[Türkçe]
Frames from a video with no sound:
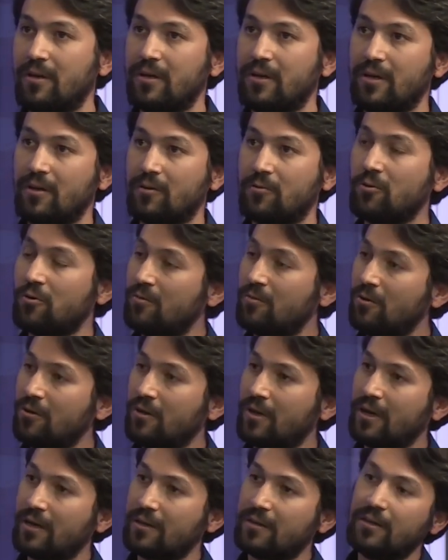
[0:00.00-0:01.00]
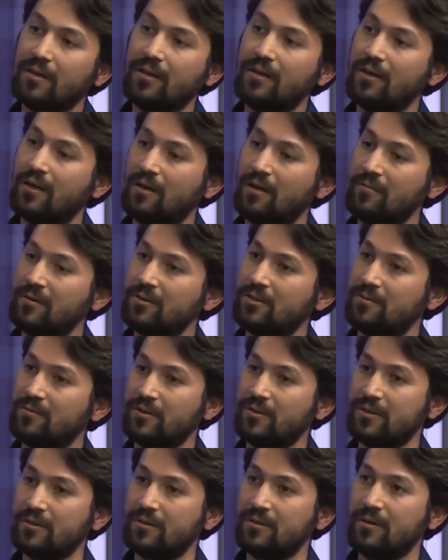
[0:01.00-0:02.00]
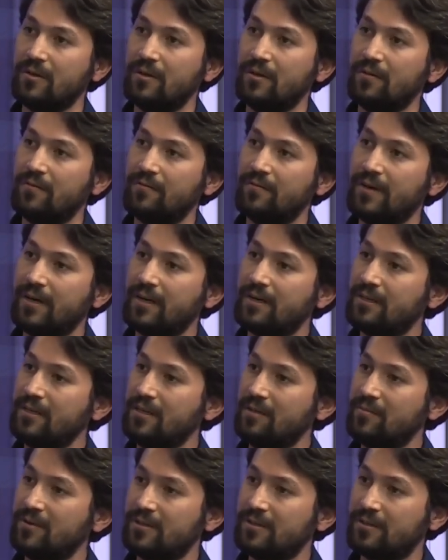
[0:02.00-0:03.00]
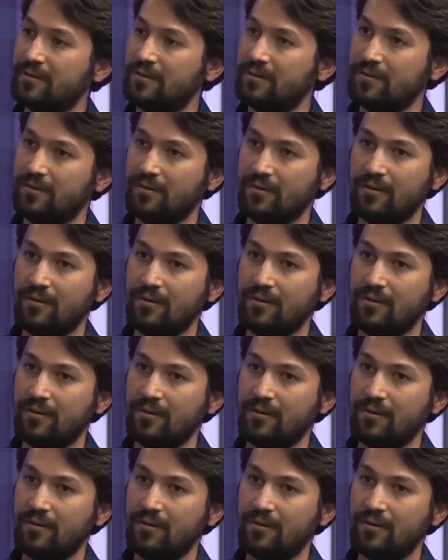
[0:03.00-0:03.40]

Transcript: E, kurum olarak da amacımız verdiğimiz